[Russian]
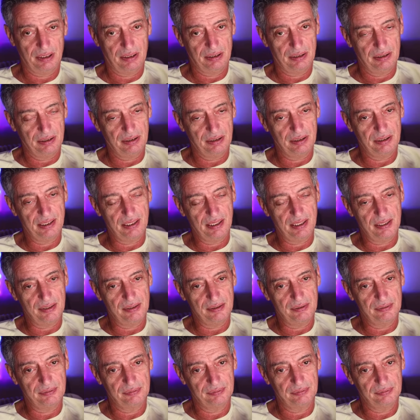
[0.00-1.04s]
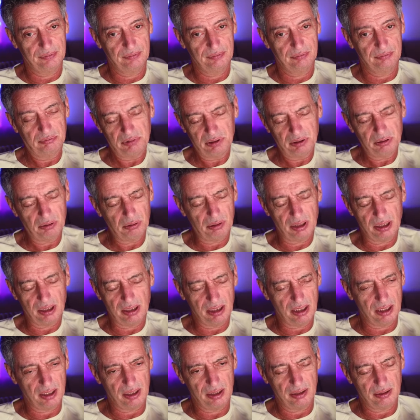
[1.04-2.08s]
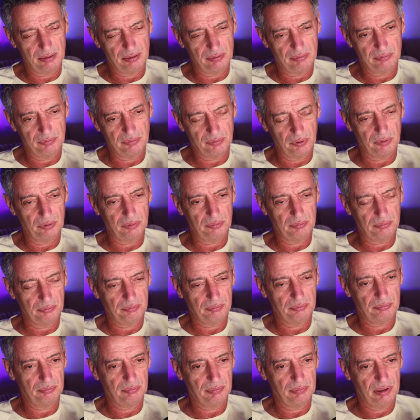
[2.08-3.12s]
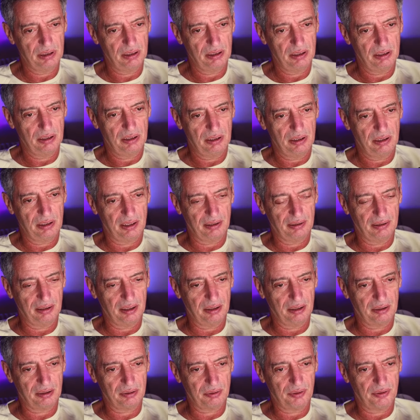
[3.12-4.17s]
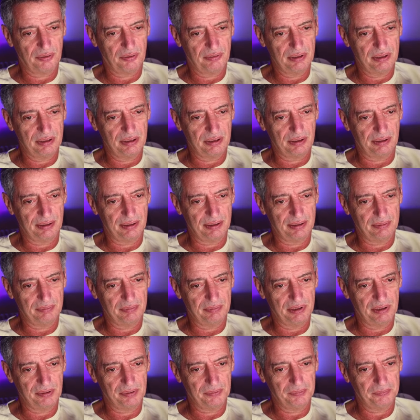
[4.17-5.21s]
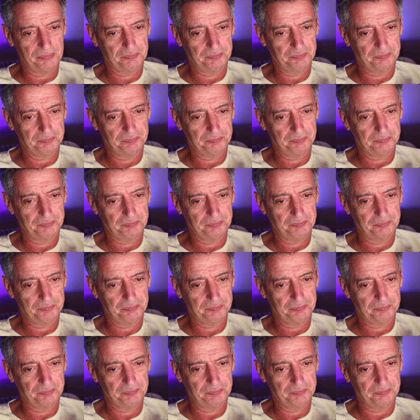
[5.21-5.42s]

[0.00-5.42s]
и геи, не только геи, но она руководила этим делом.